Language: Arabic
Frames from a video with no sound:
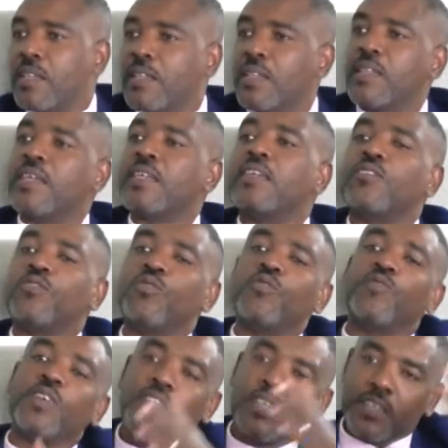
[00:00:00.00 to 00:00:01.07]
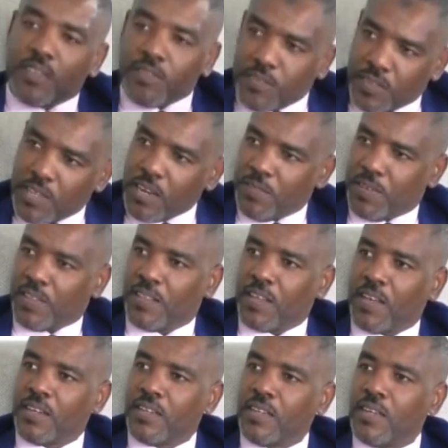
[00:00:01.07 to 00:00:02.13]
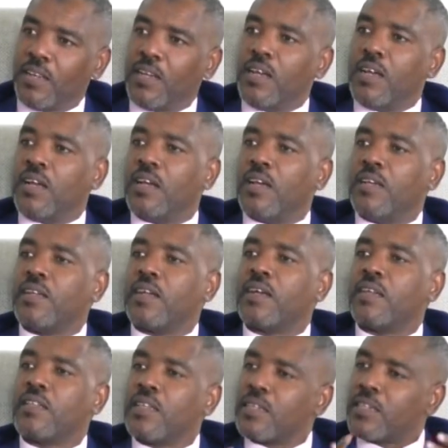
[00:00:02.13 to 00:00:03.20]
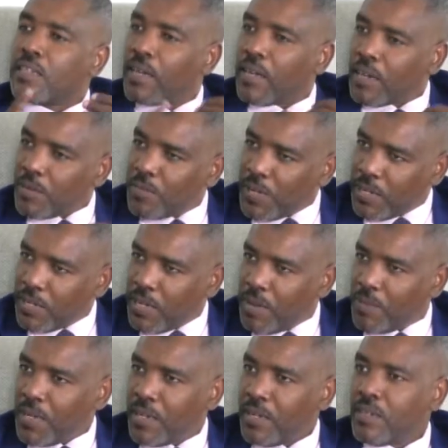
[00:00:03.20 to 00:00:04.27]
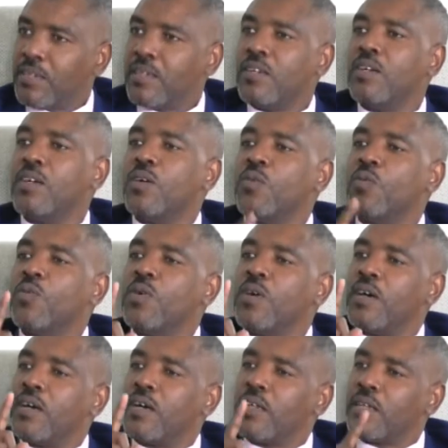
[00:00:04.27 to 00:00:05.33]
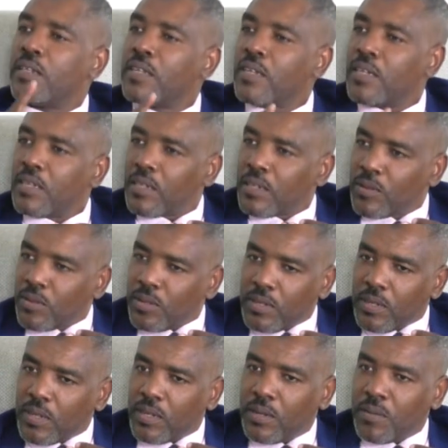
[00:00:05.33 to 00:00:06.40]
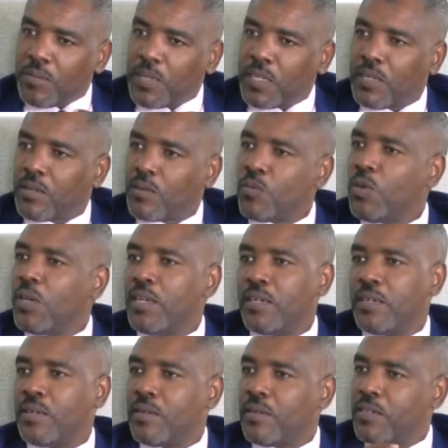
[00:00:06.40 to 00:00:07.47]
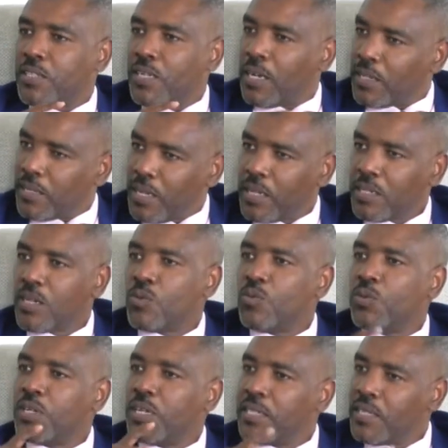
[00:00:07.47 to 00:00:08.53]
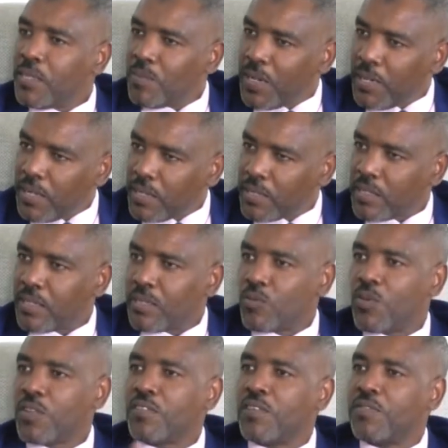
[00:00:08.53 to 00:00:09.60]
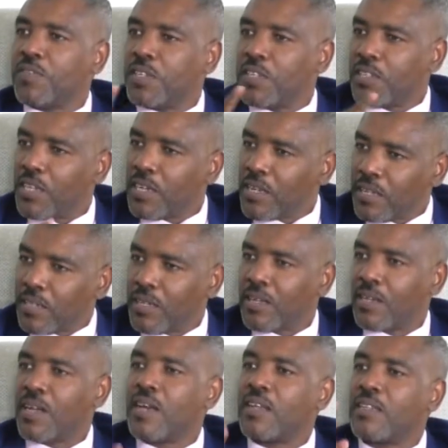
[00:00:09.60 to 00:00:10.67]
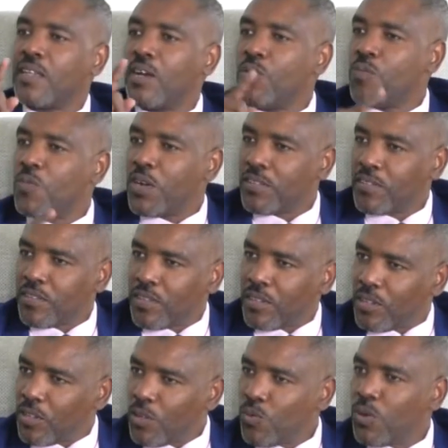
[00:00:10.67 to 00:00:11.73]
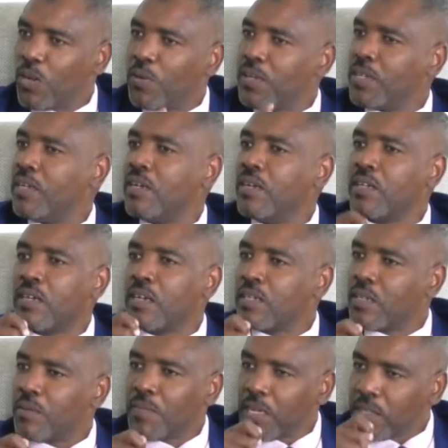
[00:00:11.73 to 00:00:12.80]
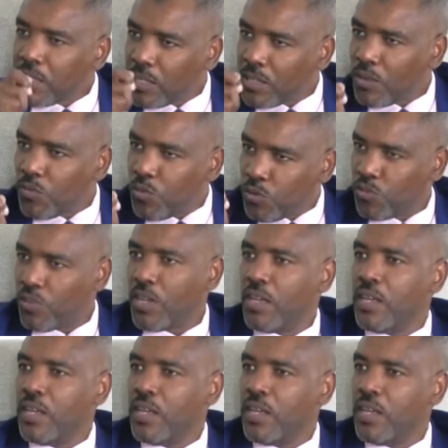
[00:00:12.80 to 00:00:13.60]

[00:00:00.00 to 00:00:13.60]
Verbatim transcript: تجي تشوف الطرف الثاني انك انت تتخرج من الجامعه وتجي بكل شهاداتك وتقدم لانك تتوظف في شركه كانت او مؤسسه دوله وكده انك انت ما تجد الفرصه